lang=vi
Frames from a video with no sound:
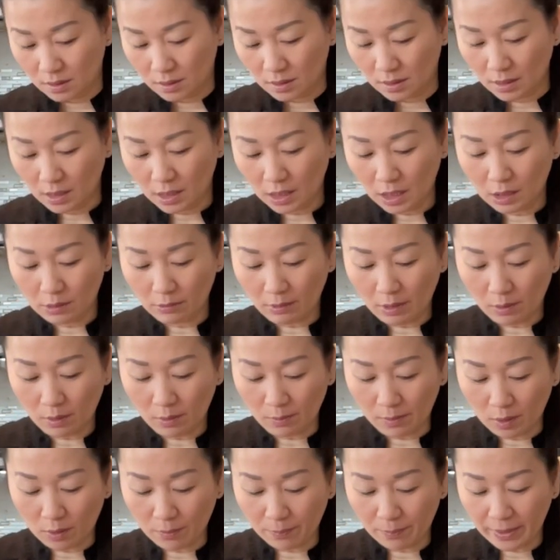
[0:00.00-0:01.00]
nó không
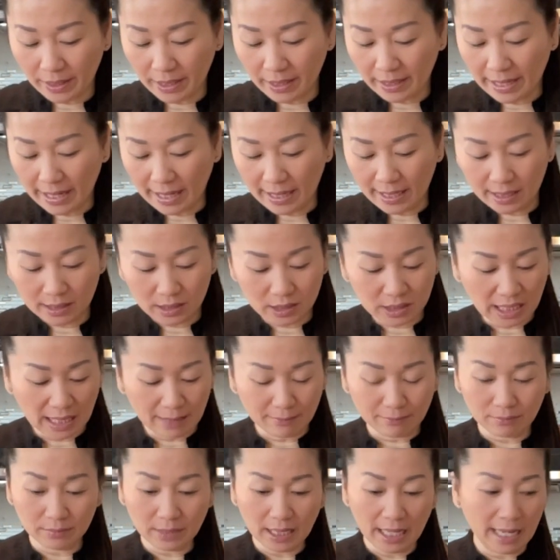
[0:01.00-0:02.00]
cùng lòng pe đài
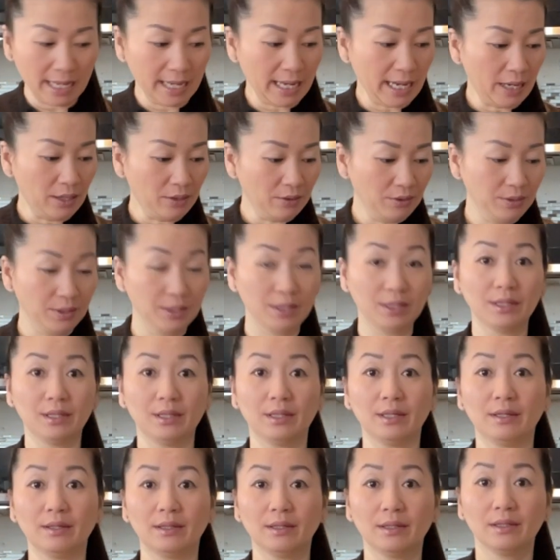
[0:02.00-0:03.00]
chăm tha oi
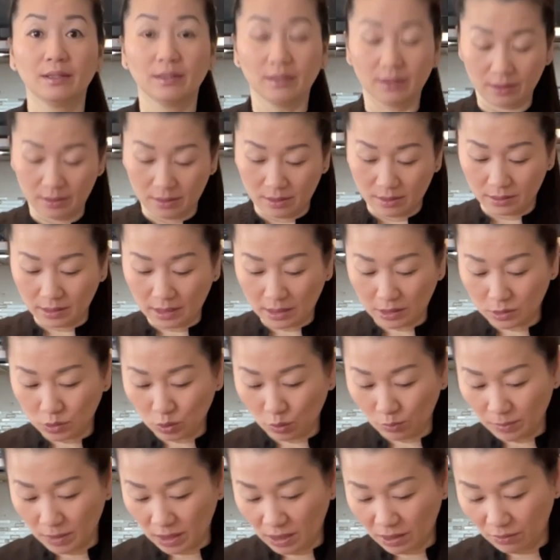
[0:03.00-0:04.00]
tật
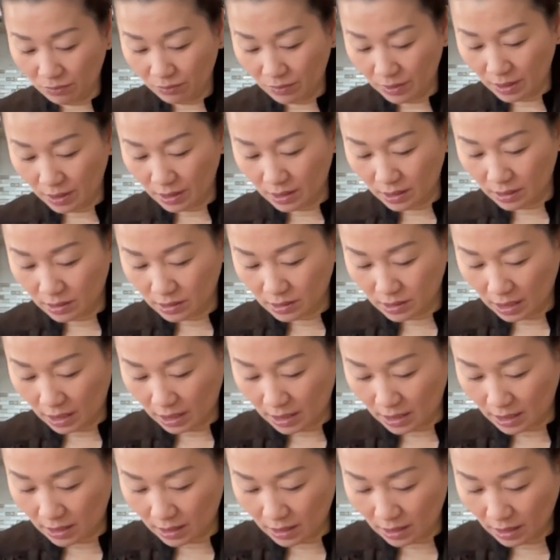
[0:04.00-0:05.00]
sụp nâng vì
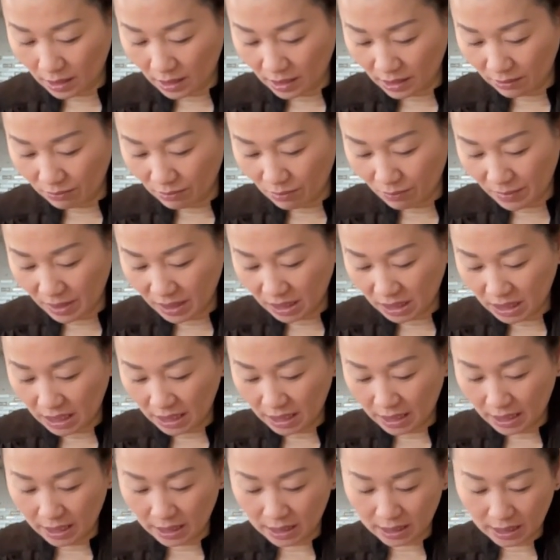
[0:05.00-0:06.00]
chân hay về miền
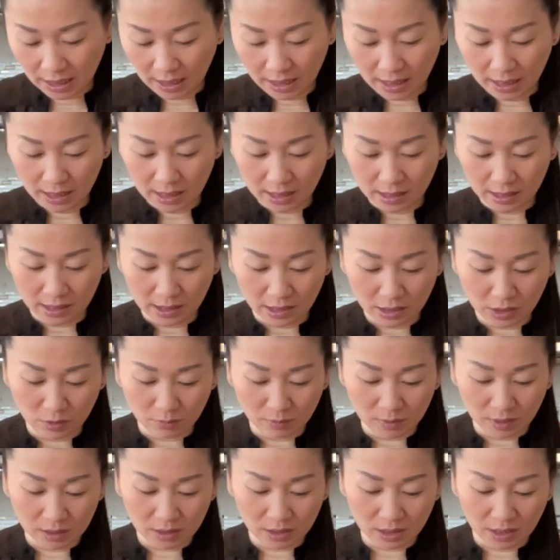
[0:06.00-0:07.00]
triệt ấy chăng lời nó khi ông
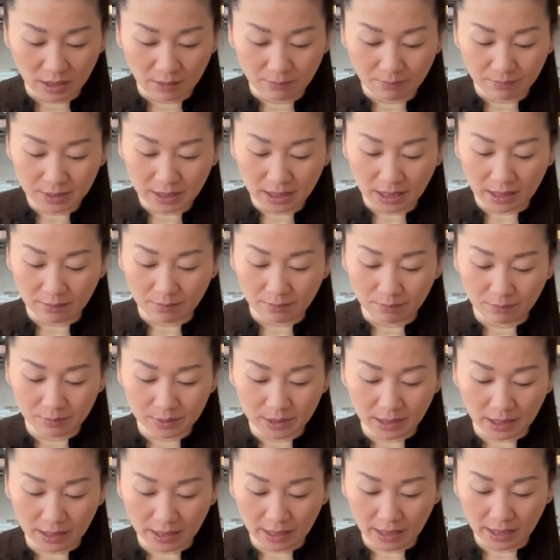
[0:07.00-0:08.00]
đang tiêm sật
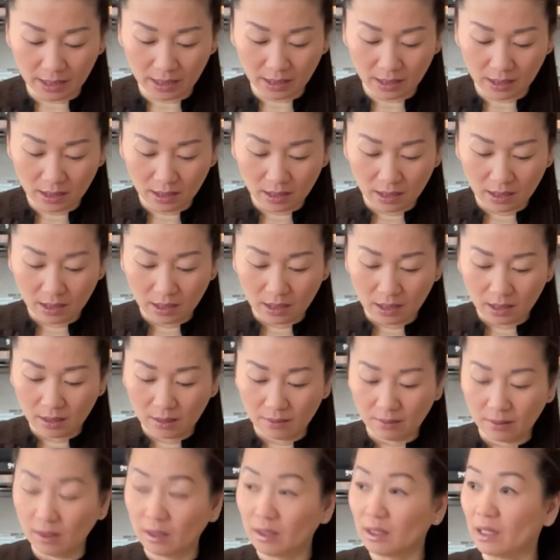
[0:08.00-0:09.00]
sật đấy
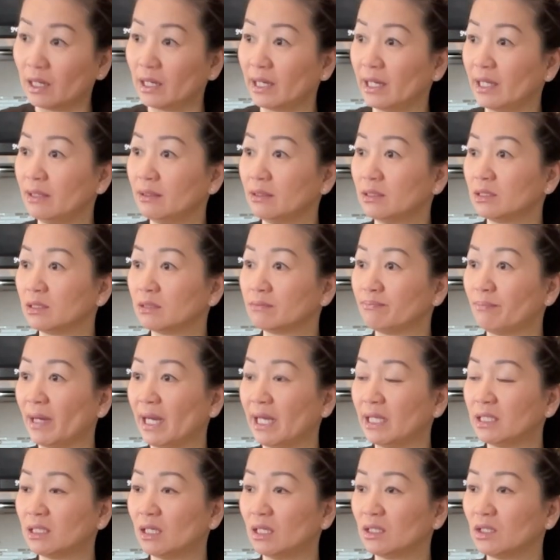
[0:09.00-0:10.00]
anh ấy
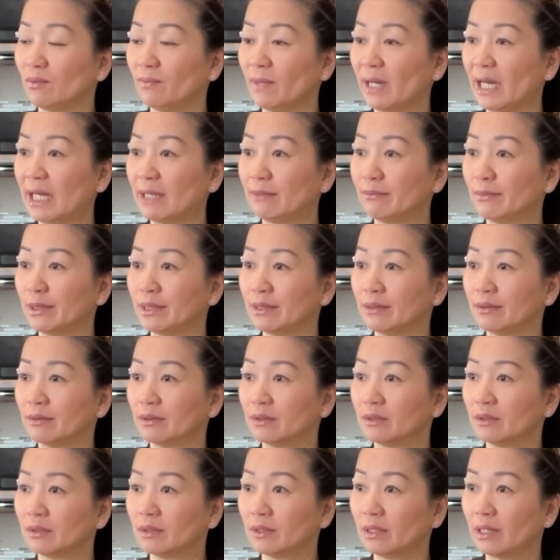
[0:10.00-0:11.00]
phải cho nhom han mà
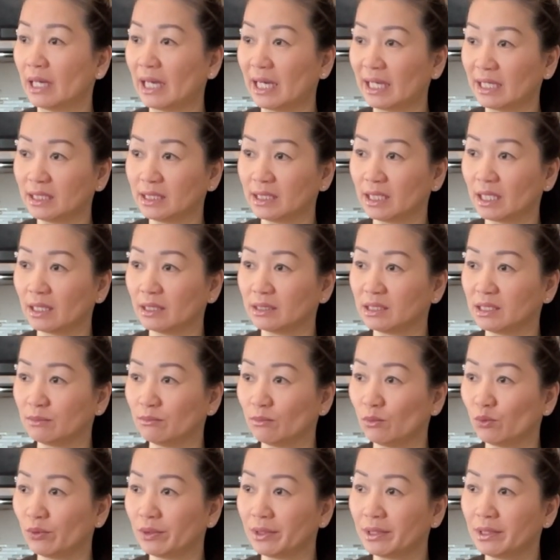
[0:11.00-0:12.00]
Hàn dân ở chị
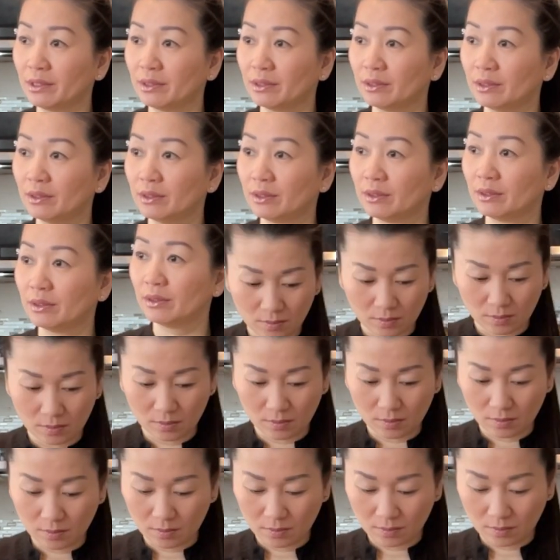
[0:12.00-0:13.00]
buồn. Mối
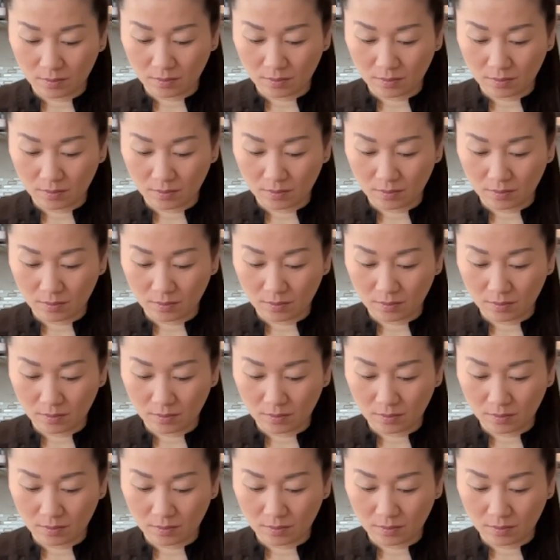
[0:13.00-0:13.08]
cắt